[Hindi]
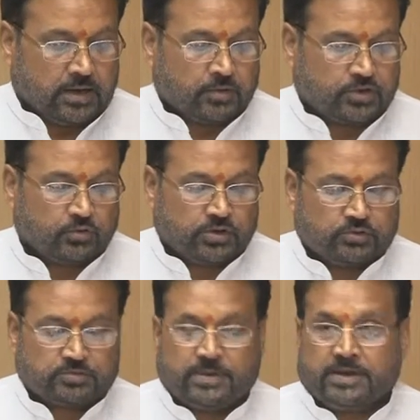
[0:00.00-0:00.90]
अब क्योंकि
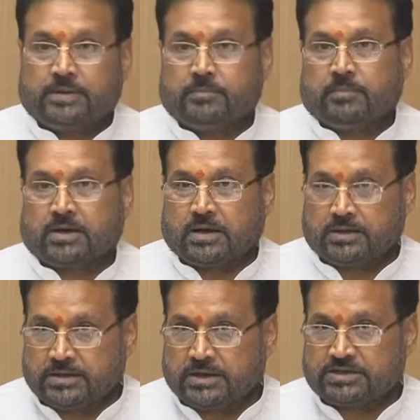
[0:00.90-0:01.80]
उसमें
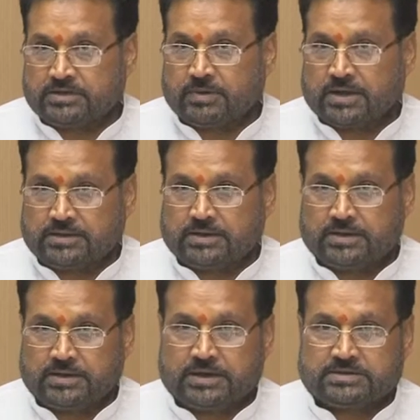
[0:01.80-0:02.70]
मकान की राशि बढ़ा दी
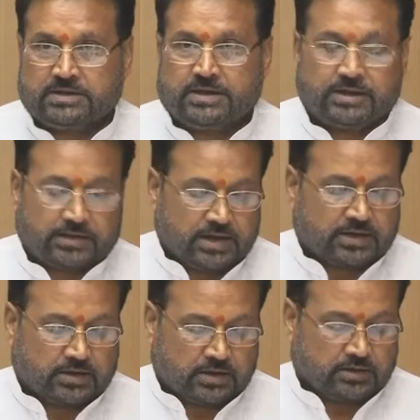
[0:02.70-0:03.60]
गई है इसलिए एक
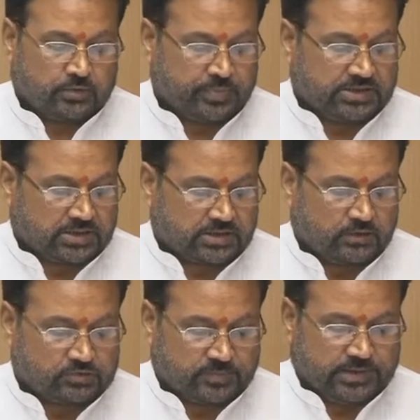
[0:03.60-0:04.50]
लाख रुपए तक
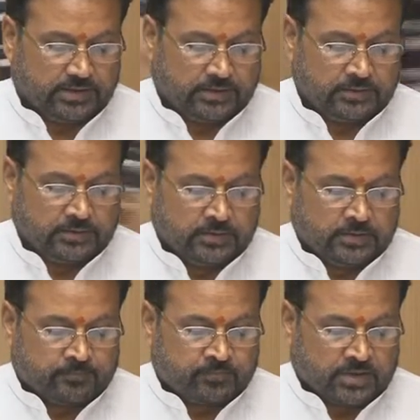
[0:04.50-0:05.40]
का उसमें
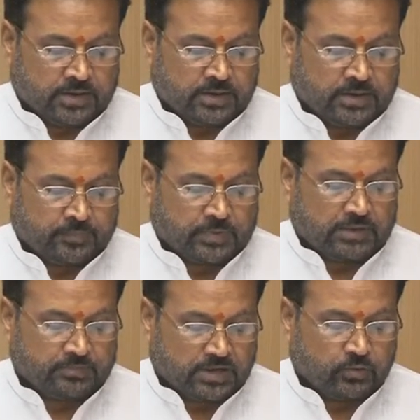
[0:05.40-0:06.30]

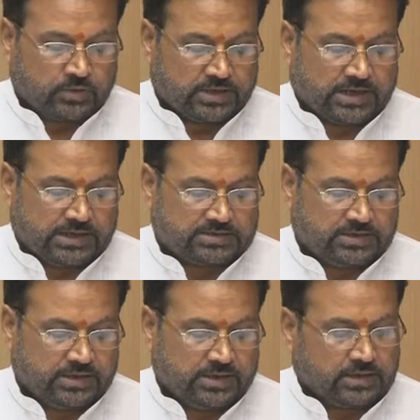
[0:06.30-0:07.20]
प्रावधान हो गया है
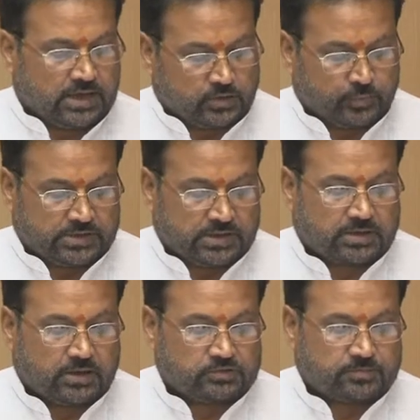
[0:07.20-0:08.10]
इसलिए एक लाख रुपए
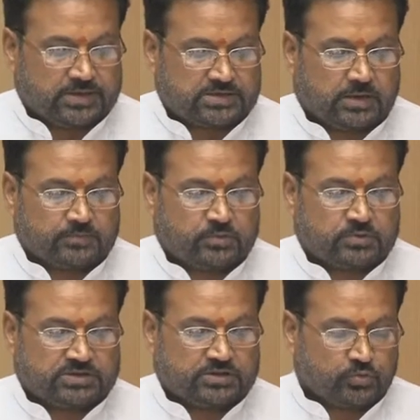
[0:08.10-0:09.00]
तक का उसमें स्टाम्प
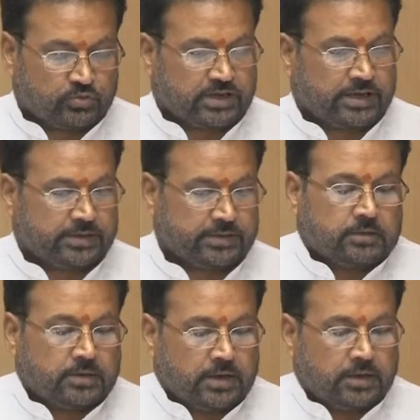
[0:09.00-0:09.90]
शुल्क से छूट
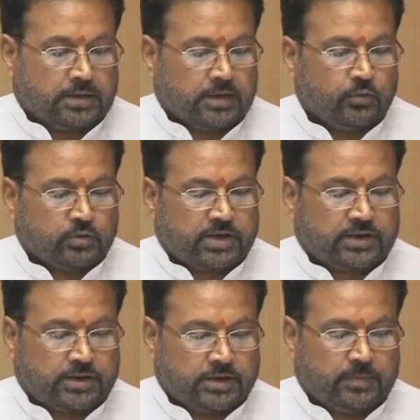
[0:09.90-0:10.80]
रहेगी गेहूं
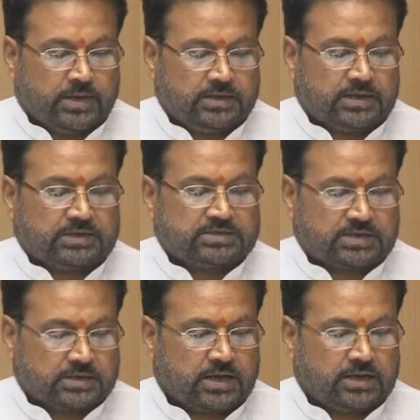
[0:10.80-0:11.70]
क्रय करने वाली राज्य
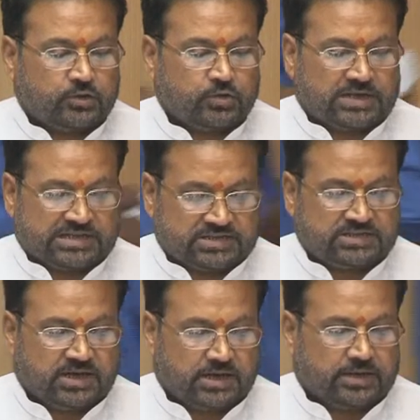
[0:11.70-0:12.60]
सरकार की जो
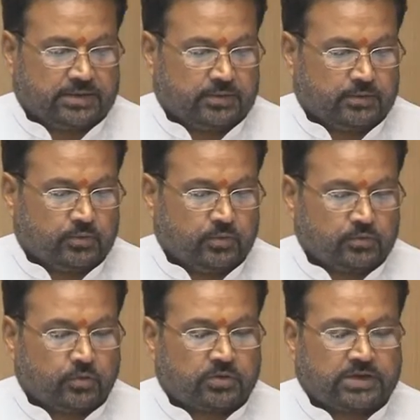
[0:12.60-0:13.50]
एजेंसियां हैं
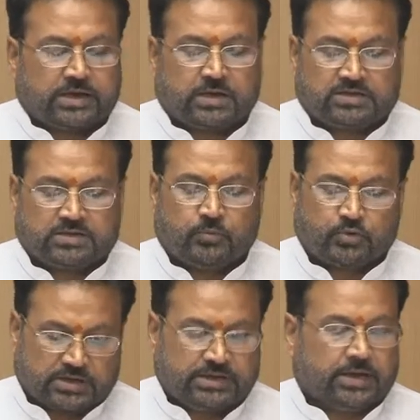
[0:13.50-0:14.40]
उनको क्रय कर से
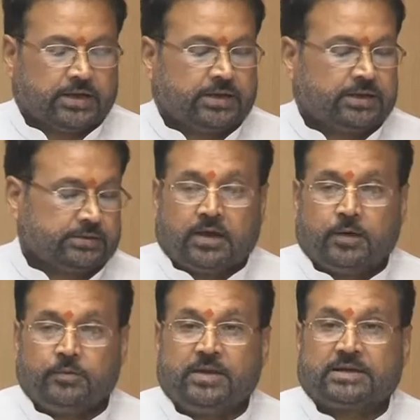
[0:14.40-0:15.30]
मुक्त किया गया है
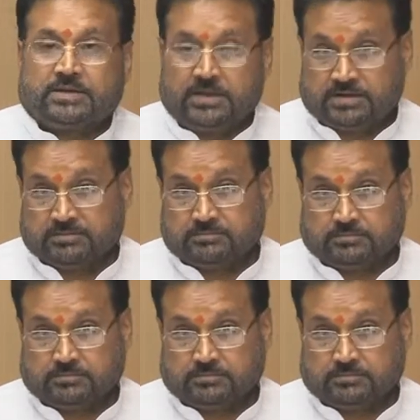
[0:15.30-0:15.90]
अभिव्यक्ति